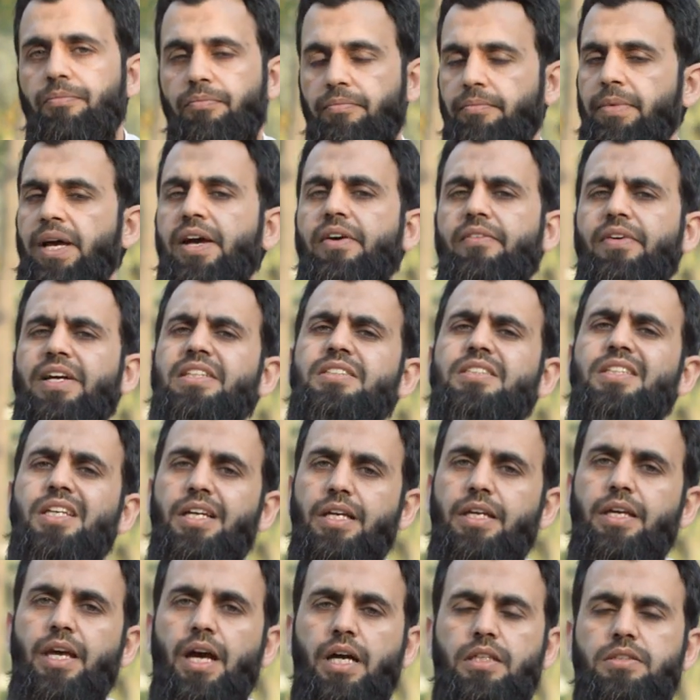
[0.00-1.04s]
मैं वैसे
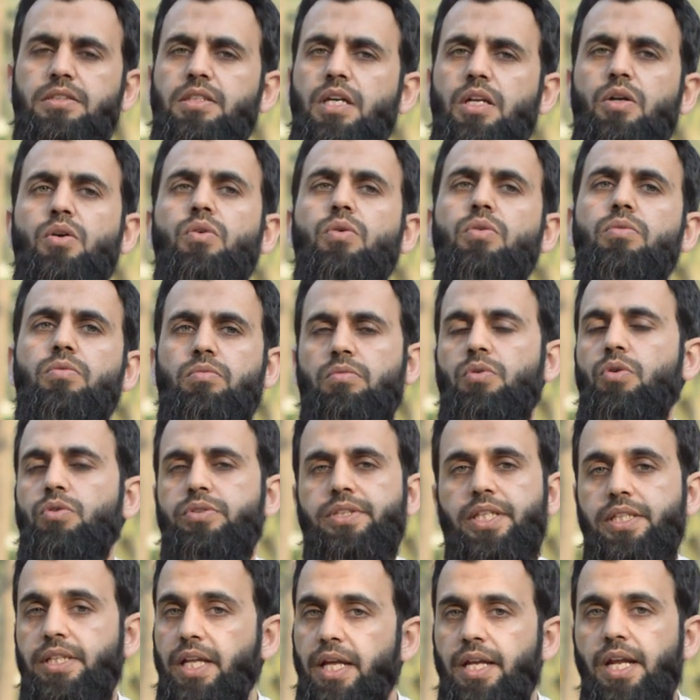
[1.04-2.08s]
एक क्यास कर रहा हूँ हो
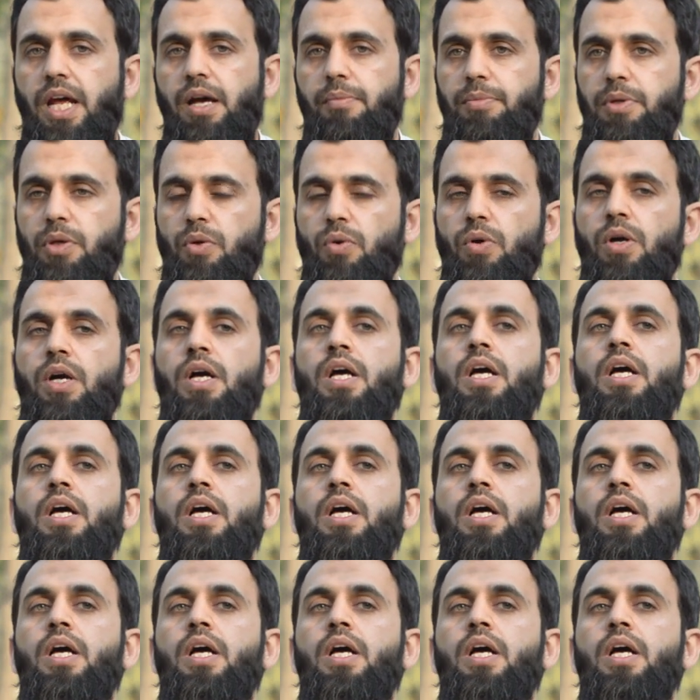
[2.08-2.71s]
सकता है ना भी हो